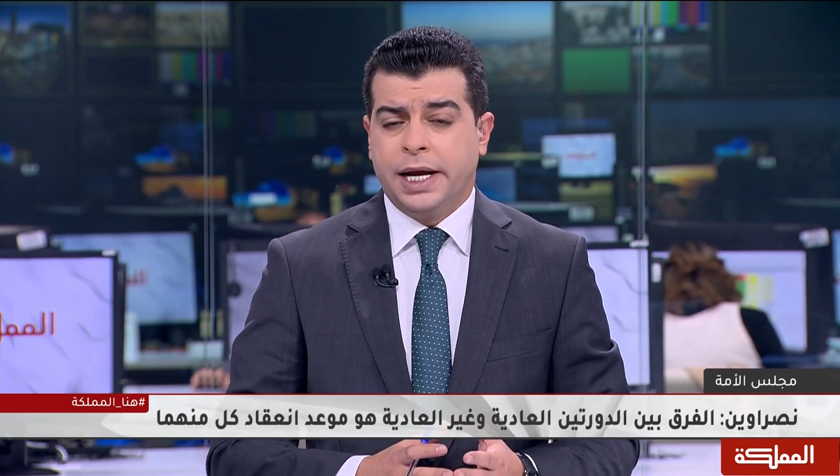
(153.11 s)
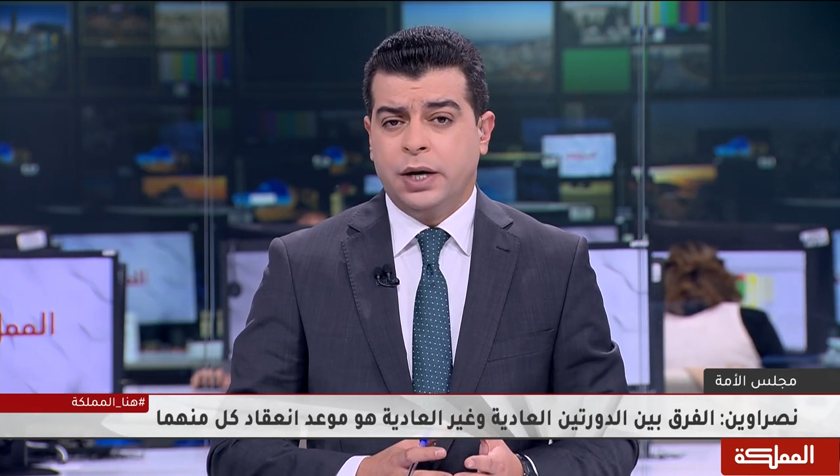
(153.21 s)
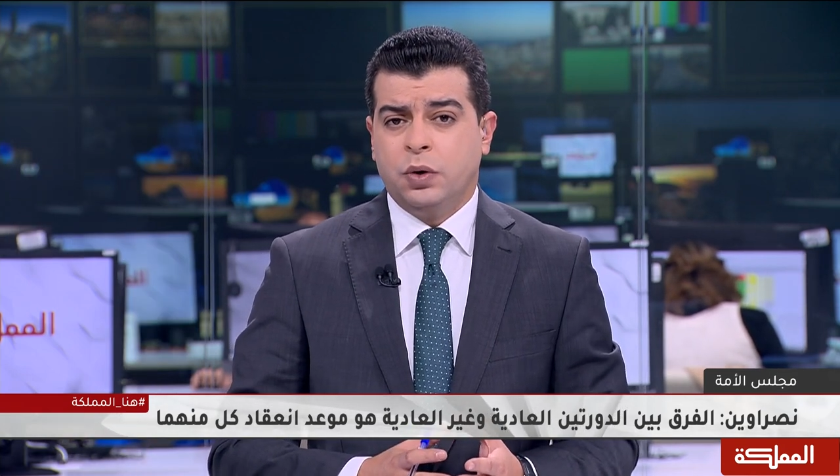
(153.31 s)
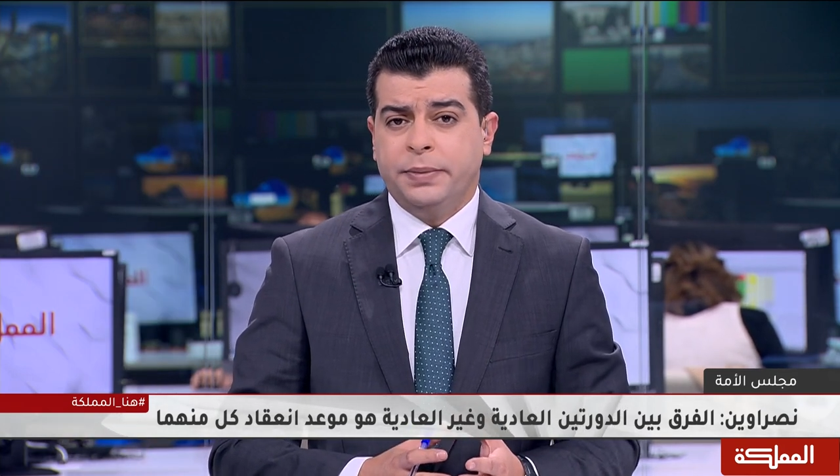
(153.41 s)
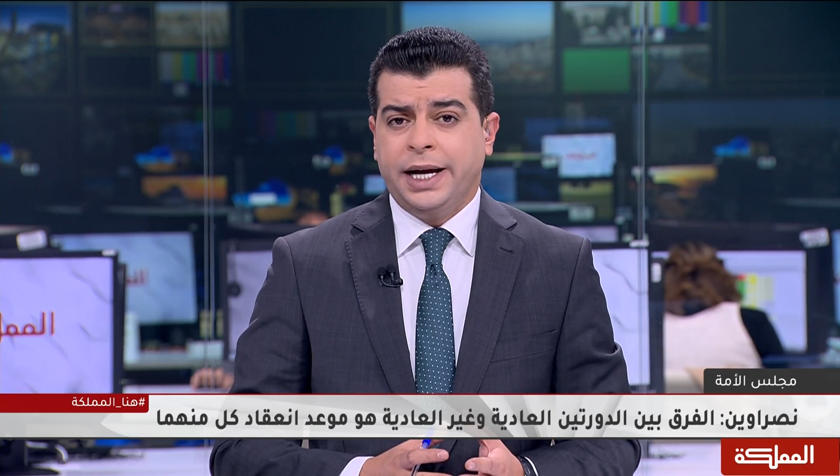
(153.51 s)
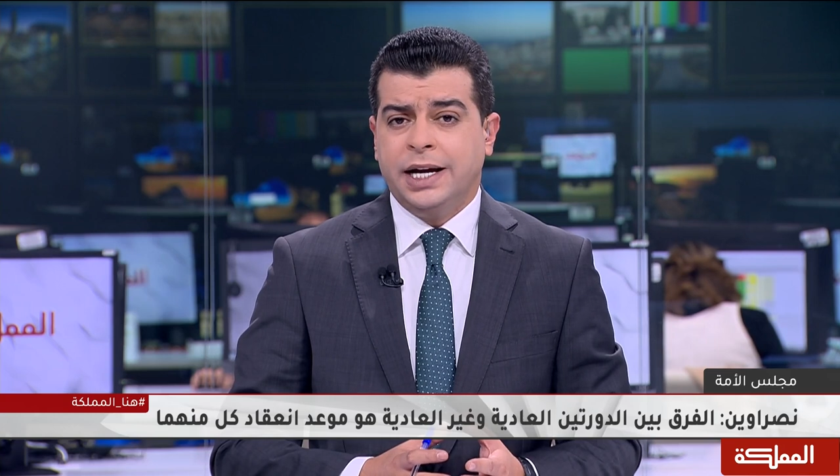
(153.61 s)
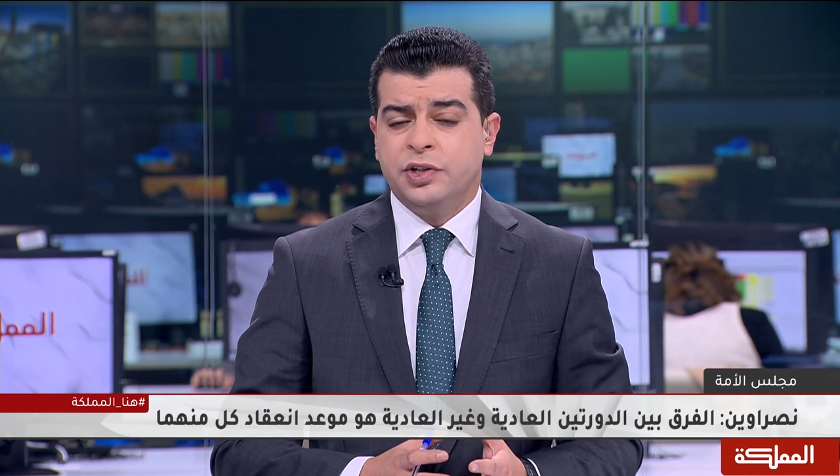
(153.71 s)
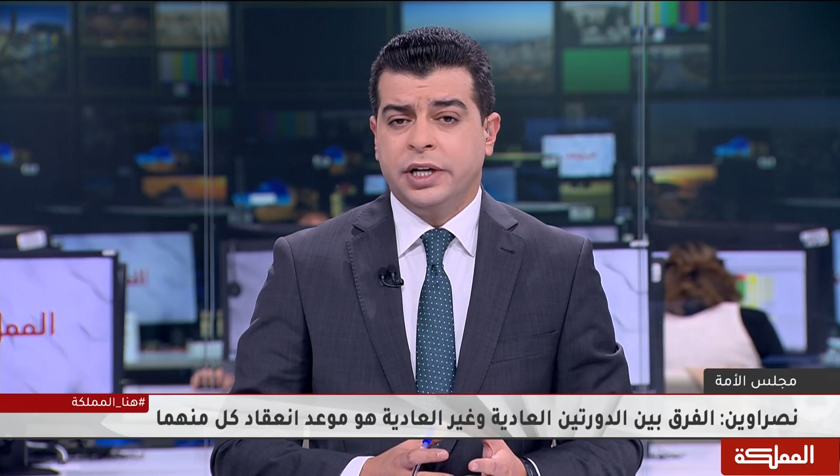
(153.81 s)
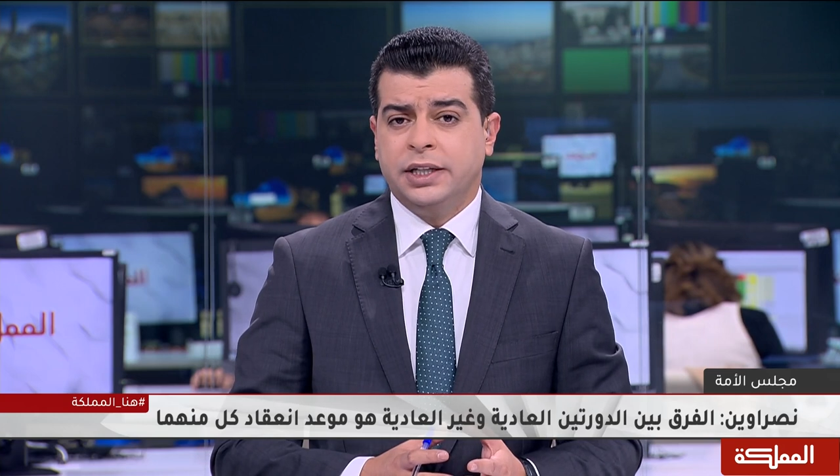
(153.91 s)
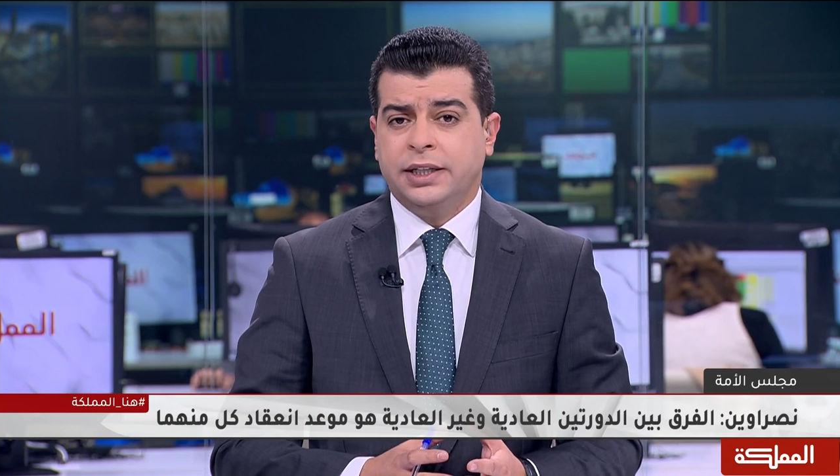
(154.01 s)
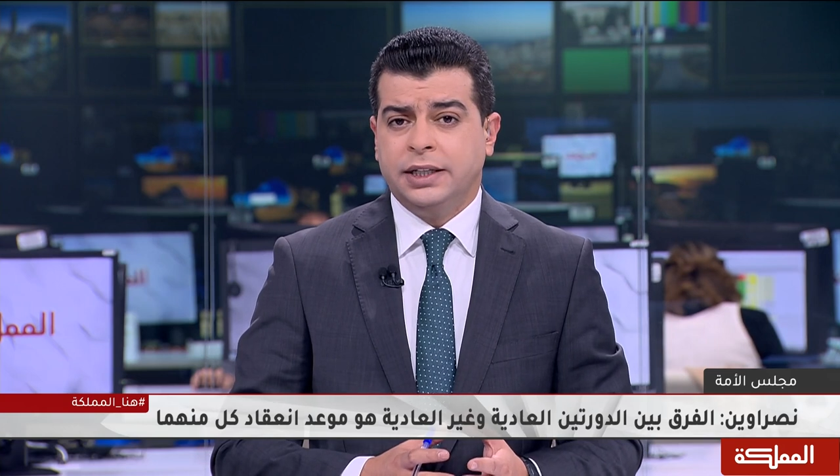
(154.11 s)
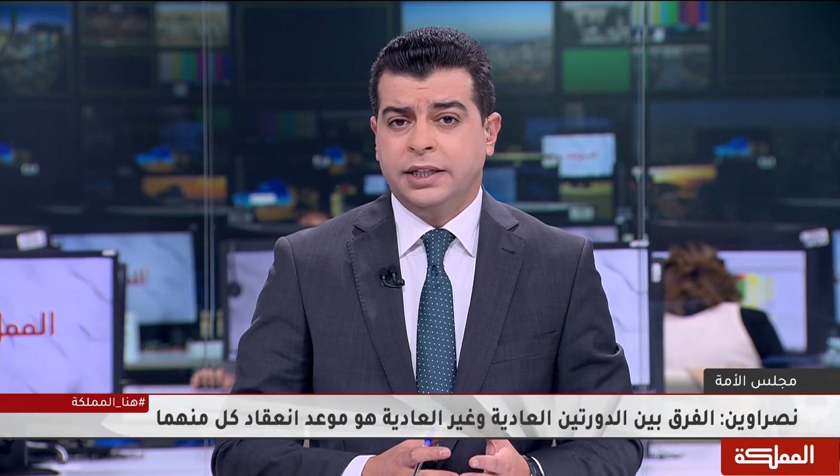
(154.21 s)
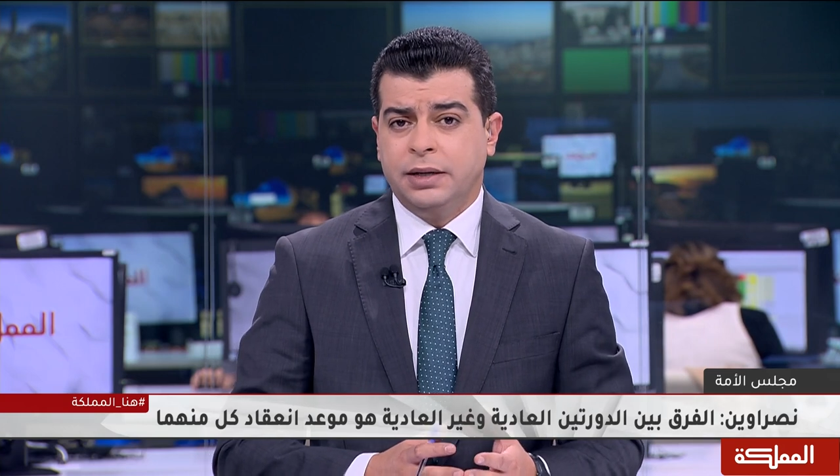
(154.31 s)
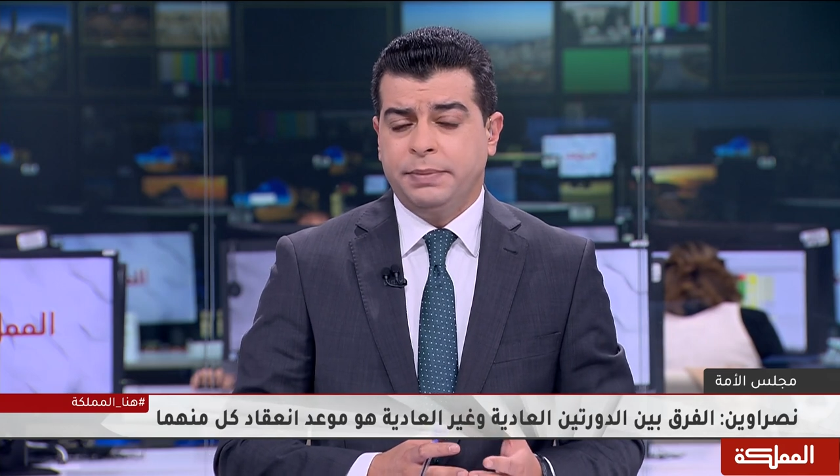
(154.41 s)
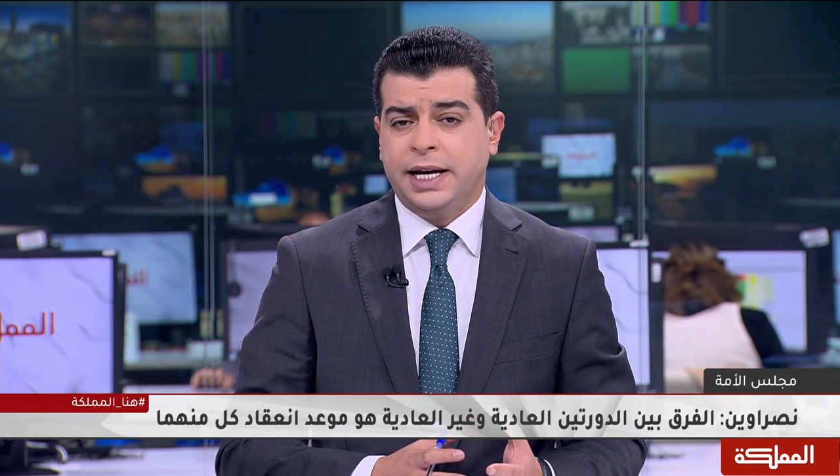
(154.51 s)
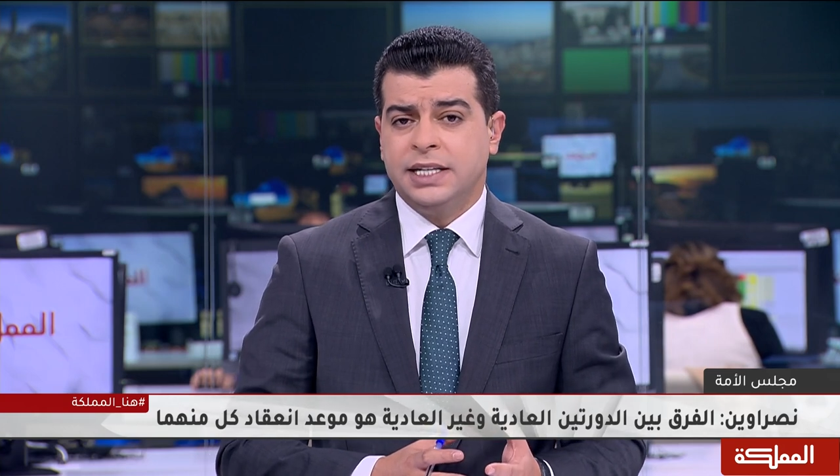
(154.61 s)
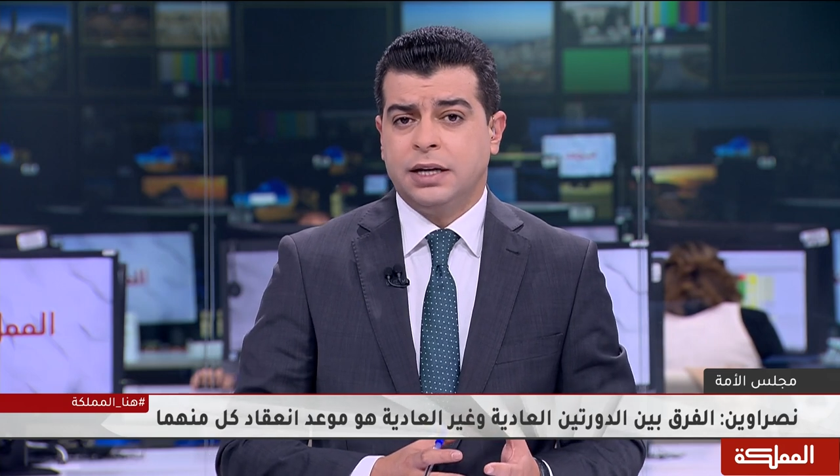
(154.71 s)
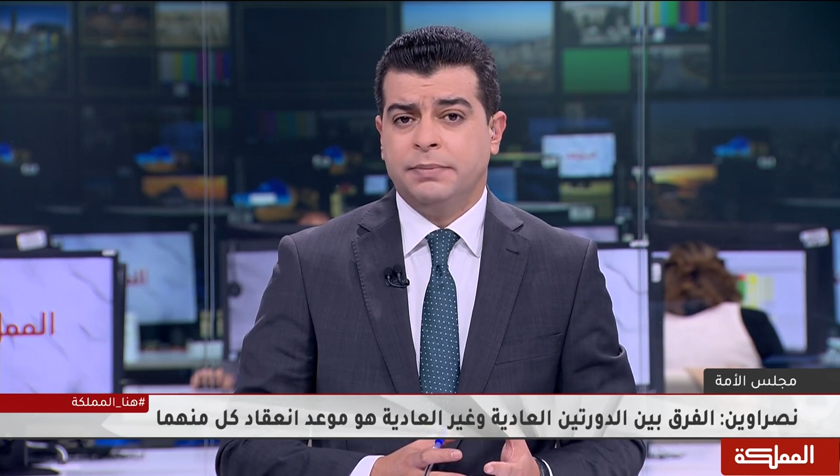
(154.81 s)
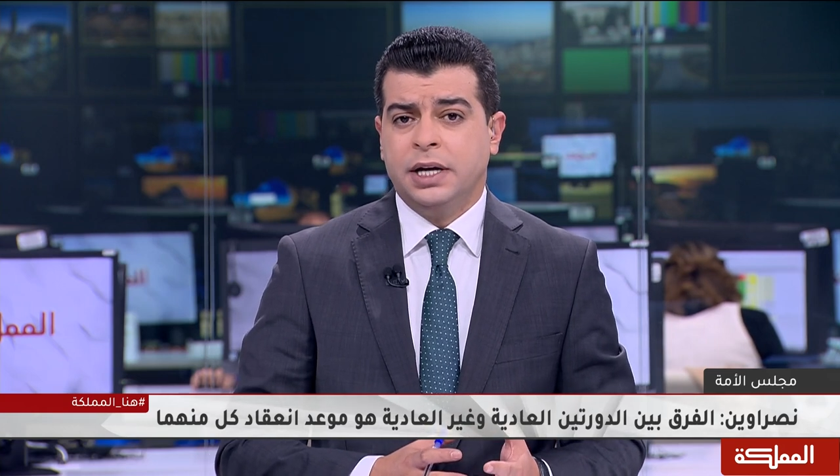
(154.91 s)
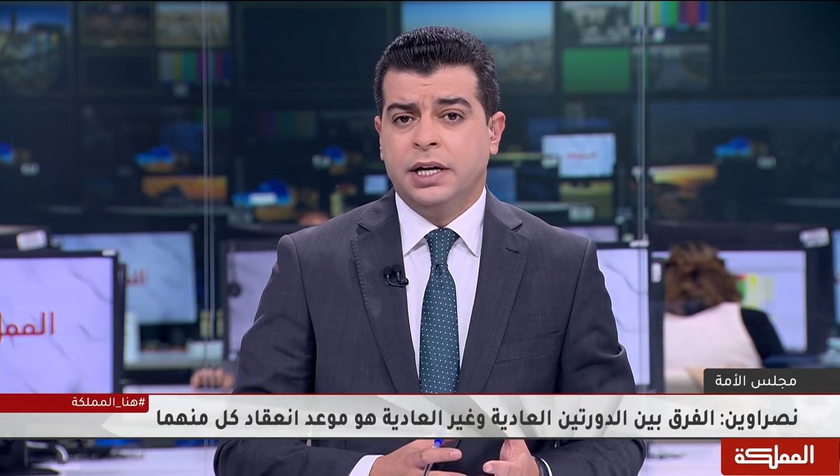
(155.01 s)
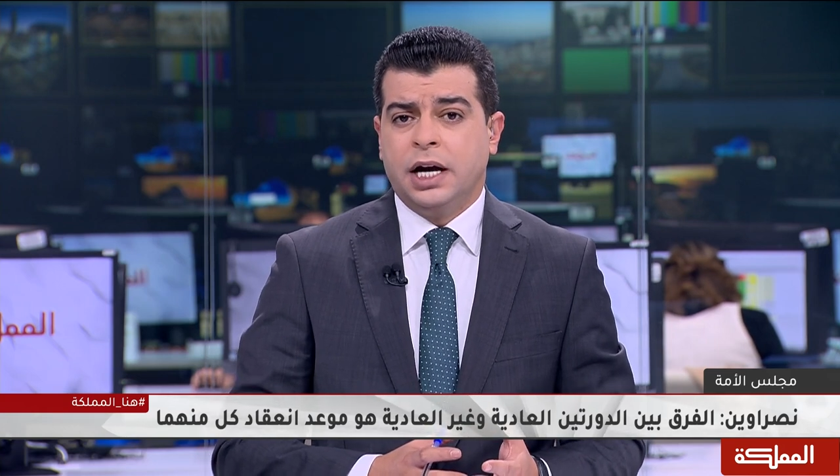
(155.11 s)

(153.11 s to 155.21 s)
هل هو بحاجه للتعديل بحسب